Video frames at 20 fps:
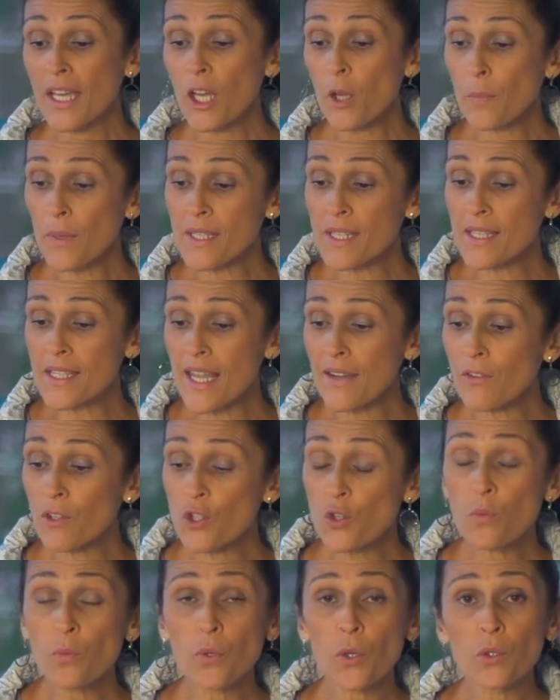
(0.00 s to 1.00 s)
eu
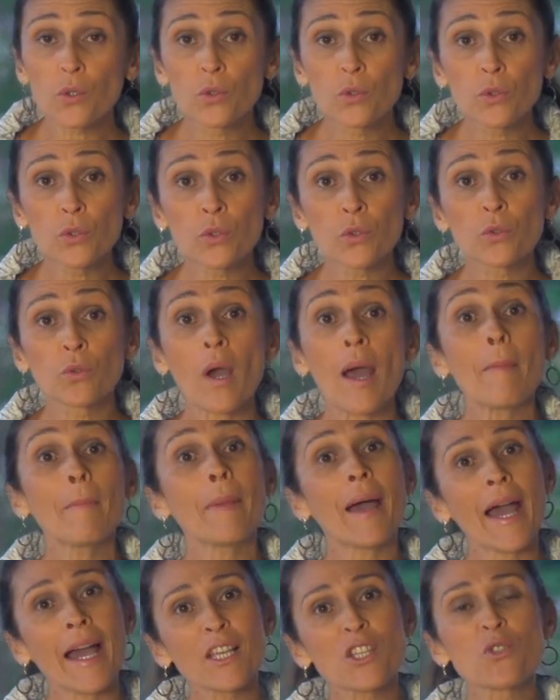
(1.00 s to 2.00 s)
precisava de um produto a
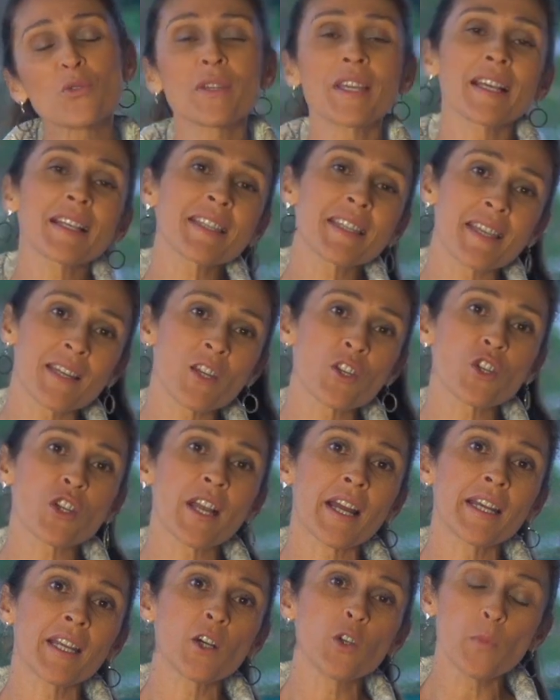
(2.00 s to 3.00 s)
mais do que a cera de
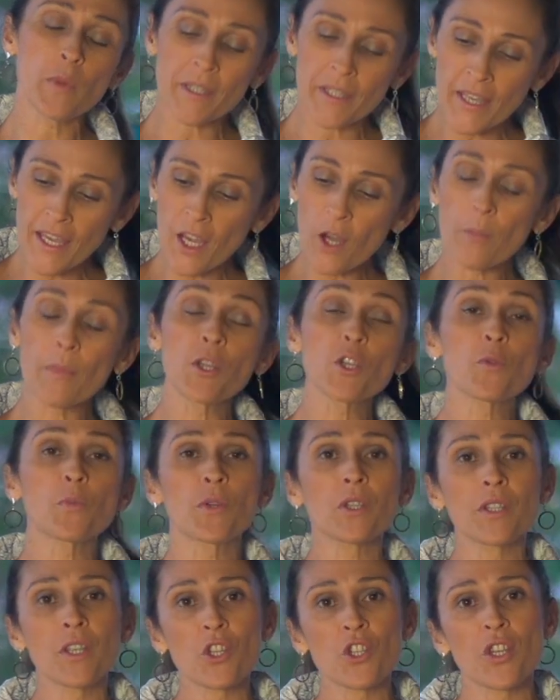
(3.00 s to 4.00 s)
carnaúba que realmente
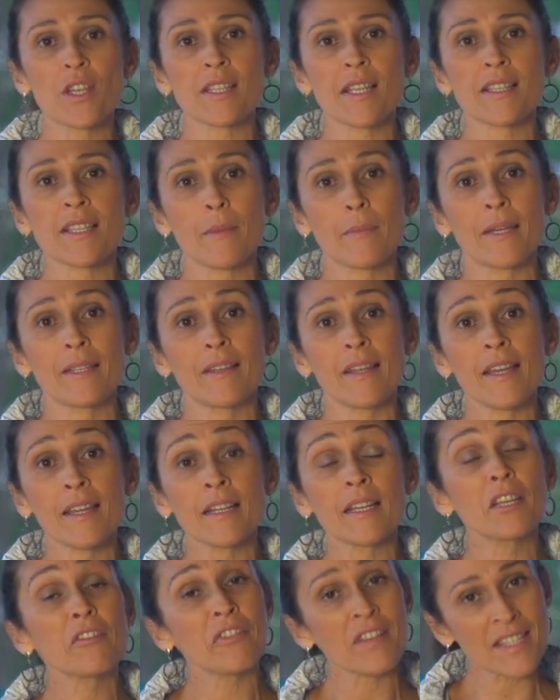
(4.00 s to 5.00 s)
protegesse essa
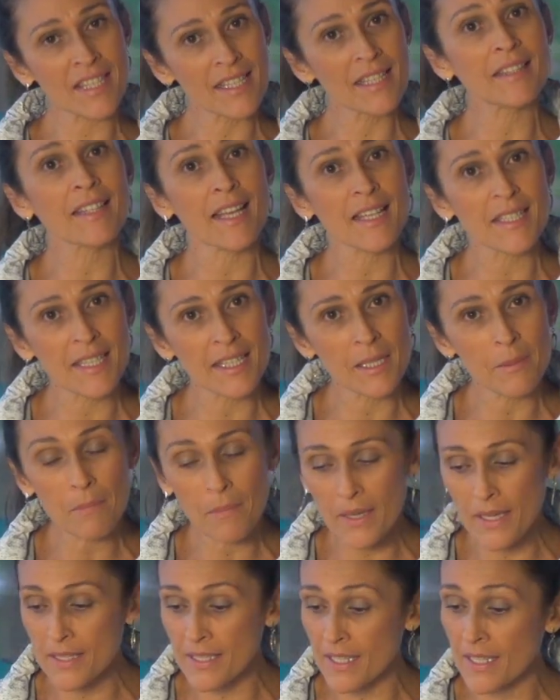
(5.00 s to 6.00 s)
madeira e facilitasse a
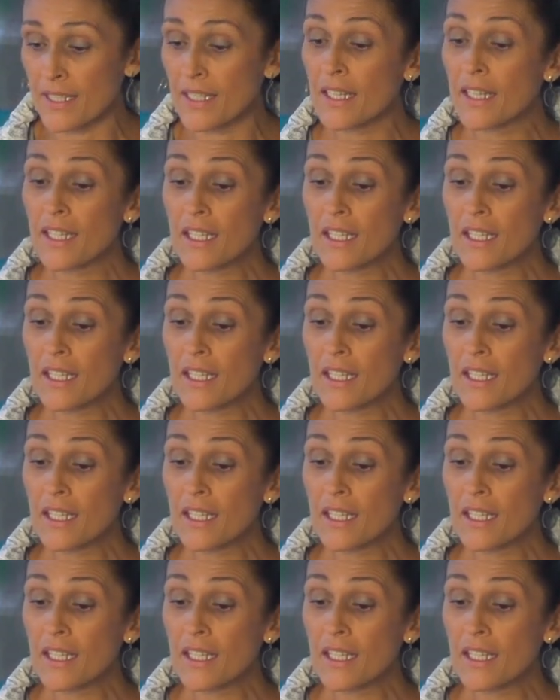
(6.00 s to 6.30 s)
limpeza.